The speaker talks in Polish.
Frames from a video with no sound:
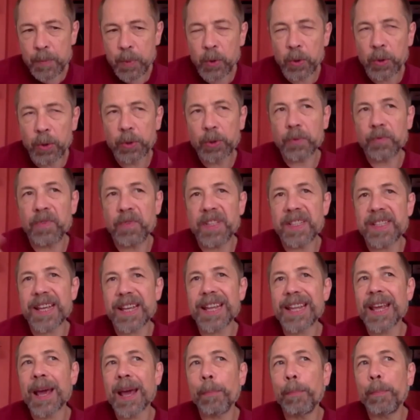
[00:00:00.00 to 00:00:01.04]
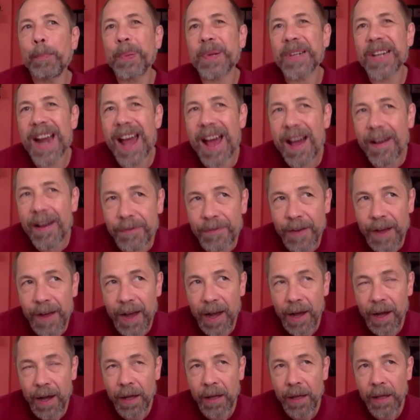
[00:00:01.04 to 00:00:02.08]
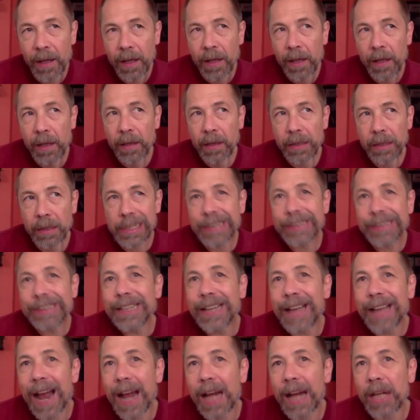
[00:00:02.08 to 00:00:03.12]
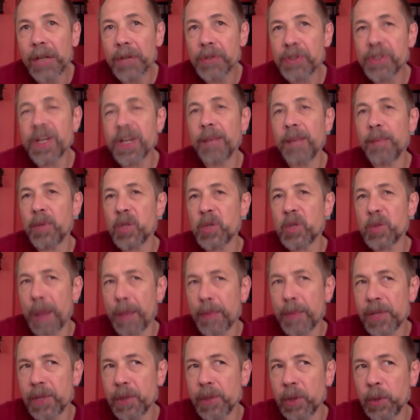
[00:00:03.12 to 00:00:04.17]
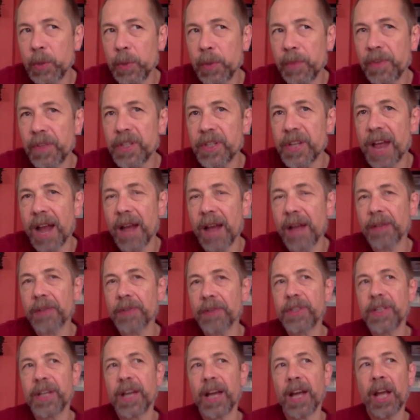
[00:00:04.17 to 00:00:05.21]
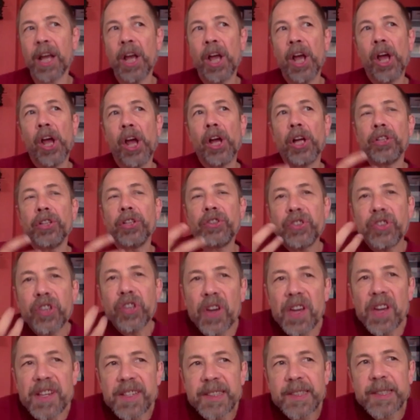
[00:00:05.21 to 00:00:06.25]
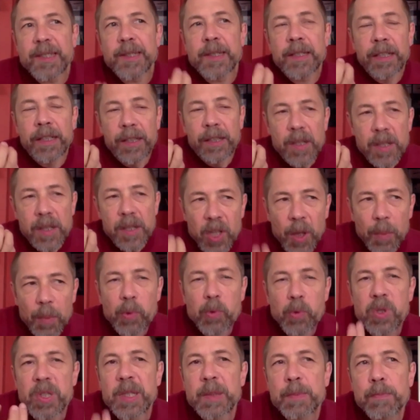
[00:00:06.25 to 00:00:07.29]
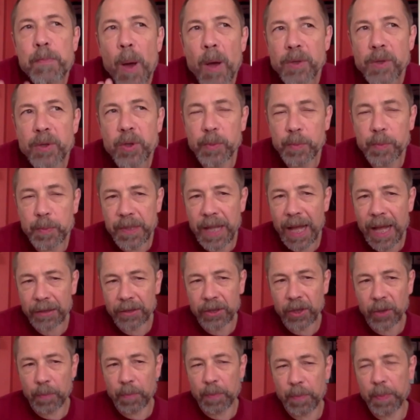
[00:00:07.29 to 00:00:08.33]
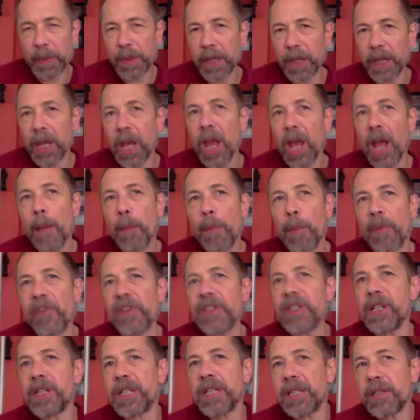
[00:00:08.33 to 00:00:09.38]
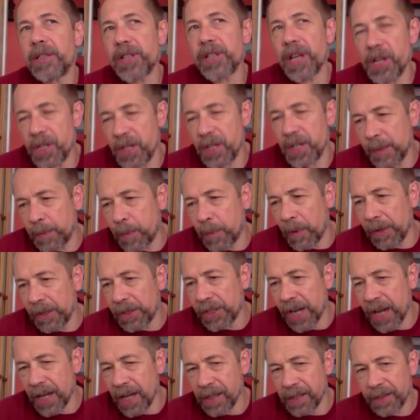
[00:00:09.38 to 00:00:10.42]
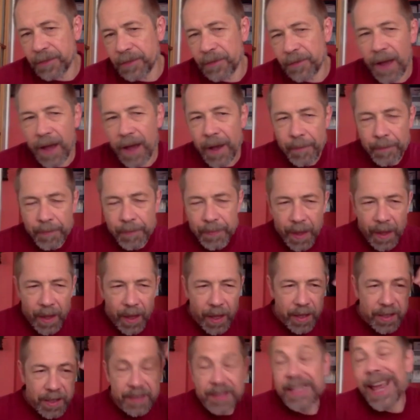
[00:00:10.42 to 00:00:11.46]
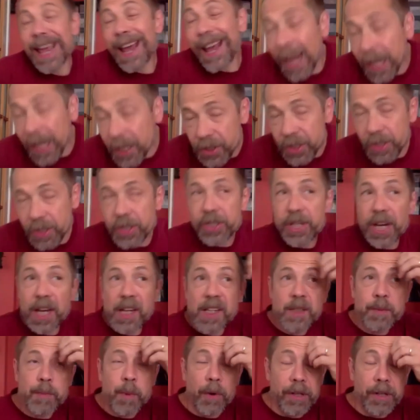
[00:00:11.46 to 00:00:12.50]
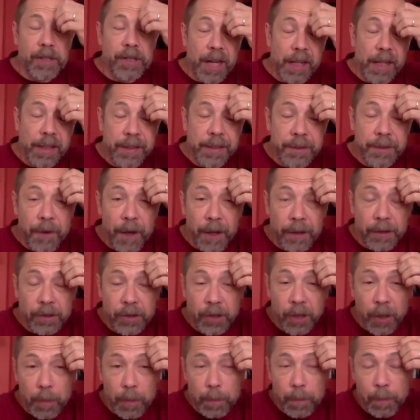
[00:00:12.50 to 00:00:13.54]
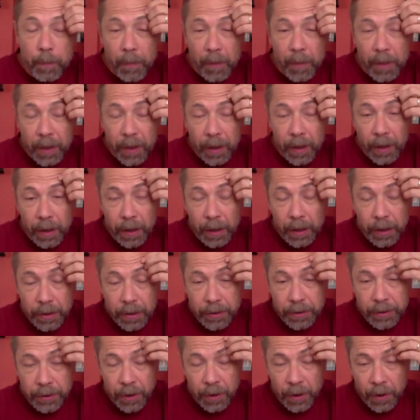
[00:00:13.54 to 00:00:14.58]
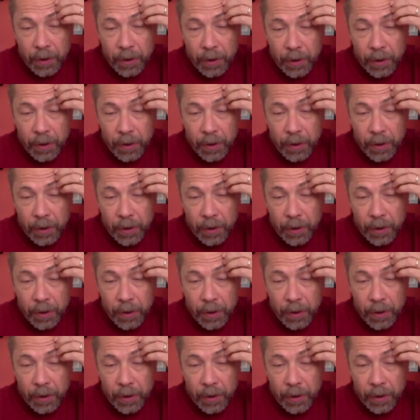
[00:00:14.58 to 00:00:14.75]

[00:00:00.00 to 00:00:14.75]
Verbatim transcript: punktu widzenia prawa nietykalność albo słabszą odpowiedzialność. Mm. Tak? To, jest, to był sposób na to, by powiedzieć części społeczeństwa, zniechęcić część społeczeństwa do. Mm, e, do, do no,